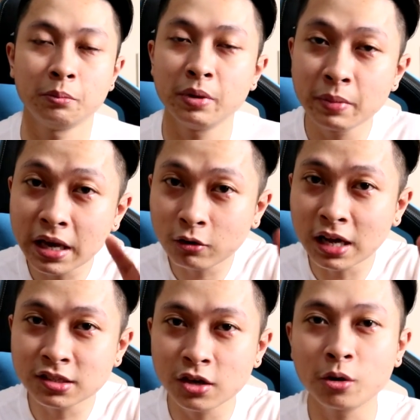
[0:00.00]
Ibibigay
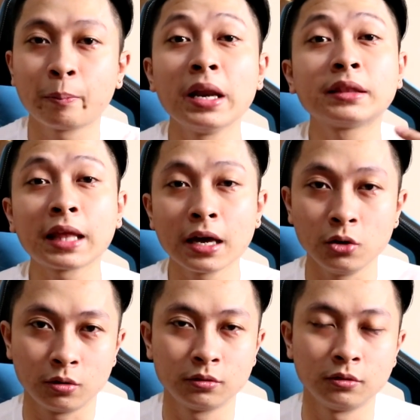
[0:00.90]
ko lahat sa iyo, palit
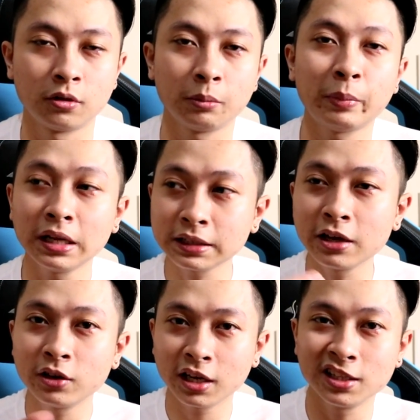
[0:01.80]
tayo. Okay, palit
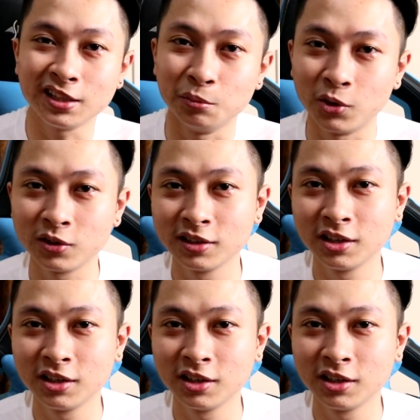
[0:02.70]
tayo ng edad mo.